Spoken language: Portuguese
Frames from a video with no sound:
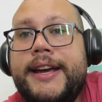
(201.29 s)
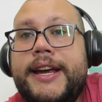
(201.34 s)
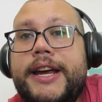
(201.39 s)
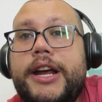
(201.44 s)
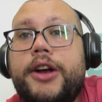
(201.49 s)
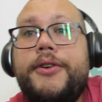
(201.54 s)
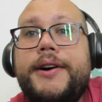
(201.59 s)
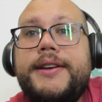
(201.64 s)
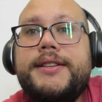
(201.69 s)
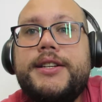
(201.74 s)
e
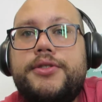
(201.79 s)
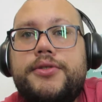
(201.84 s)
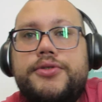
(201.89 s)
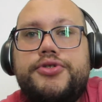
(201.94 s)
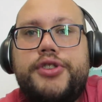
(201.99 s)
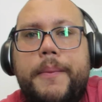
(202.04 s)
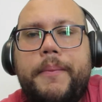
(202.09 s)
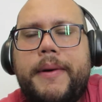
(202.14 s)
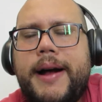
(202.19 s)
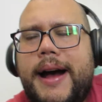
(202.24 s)
coisa do
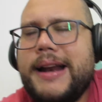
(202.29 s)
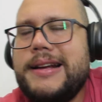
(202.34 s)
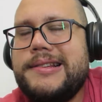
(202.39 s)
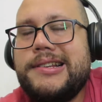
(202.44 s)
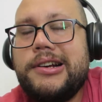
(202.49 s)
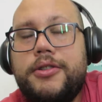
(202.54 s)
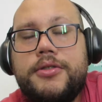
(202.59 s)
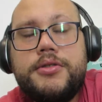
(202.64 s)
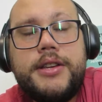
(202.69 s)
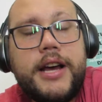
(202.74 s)
tipo, cara,
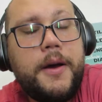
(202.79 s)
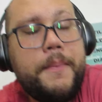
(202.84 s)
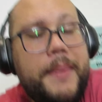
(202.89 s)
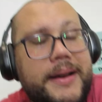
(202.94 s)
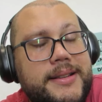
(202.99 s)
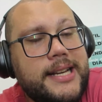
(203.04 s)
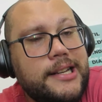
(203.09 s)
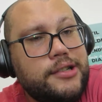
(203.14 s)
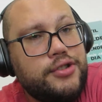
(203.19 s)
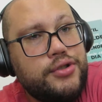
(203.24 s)
você consegue
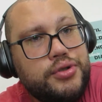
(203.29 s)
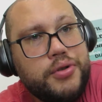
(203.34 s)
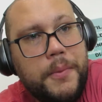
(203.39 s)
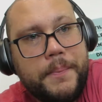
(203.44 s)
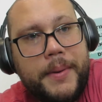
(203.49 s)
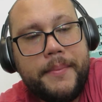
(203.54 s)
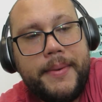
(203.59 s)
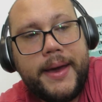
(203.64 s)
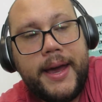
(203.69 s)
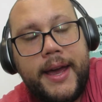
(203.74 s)
passar
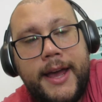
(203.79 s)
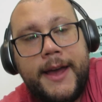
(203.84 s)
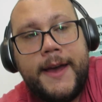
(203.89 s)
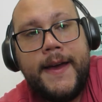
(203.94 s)
super bem.